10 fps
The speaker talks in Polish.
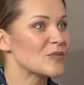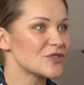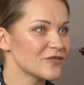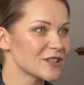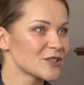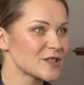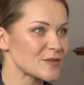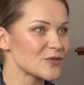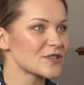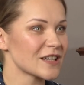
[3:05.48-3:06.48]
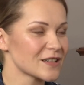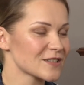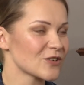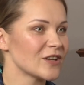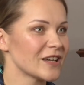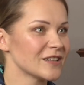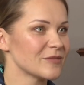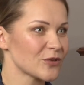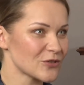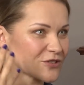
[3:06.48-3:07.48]
Przy większych zbiustach z kolei
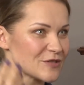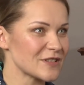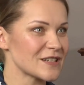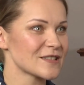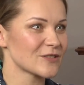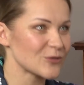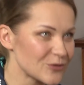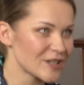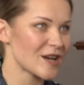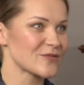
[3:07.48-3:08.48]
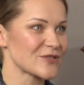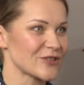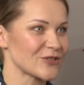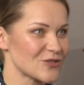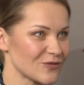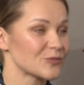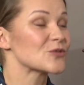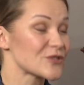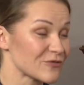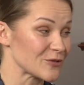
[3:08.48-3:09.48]
podnosimy ręce do góry, a biustonosz,
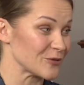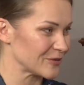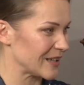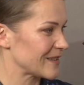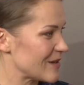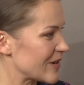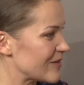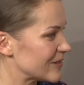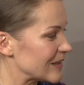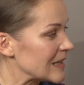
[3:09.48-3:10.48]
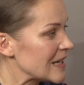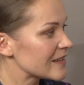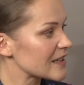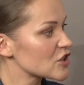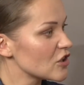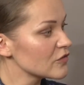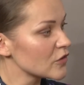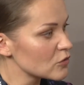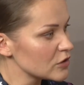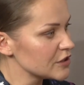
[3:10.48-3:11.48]
biust w dół tak naprawdę. Także on w
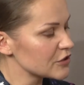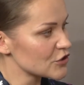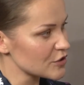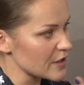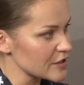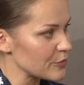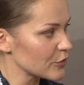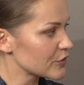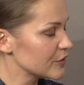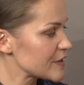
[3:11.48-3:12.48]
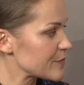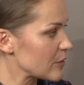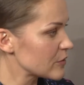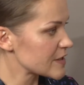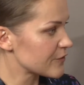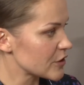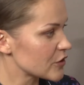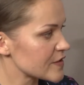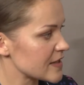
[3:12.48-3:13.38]
ogóle nie trzyma, nie, pod, nie spełnia swojego